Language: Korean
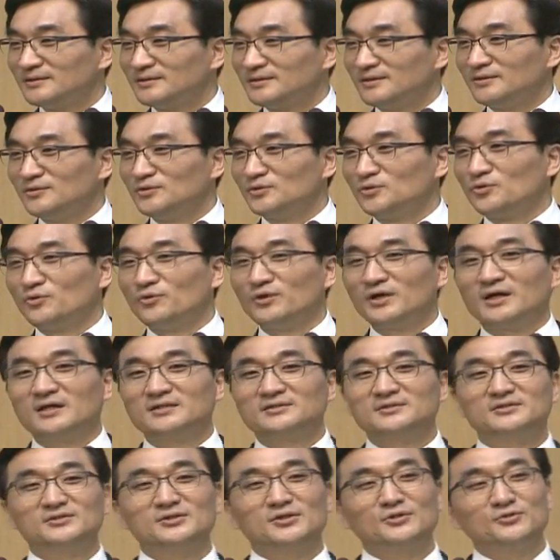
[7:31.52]
그래도 교회
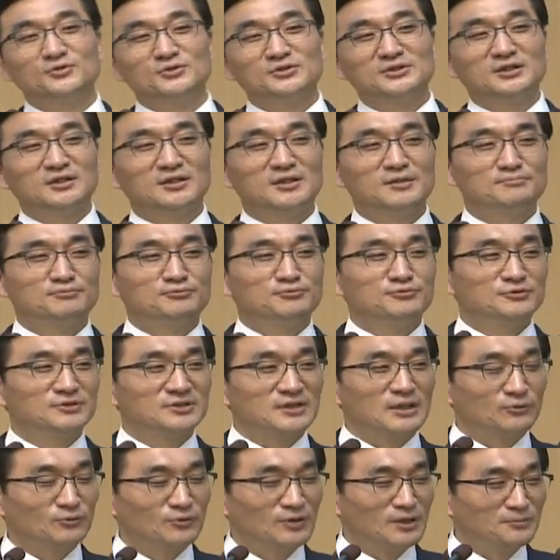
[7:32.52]
가서 설교 시간에 푹
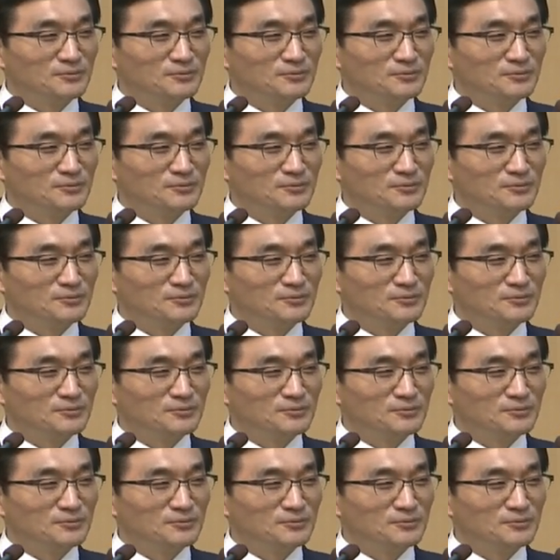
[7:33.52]
자고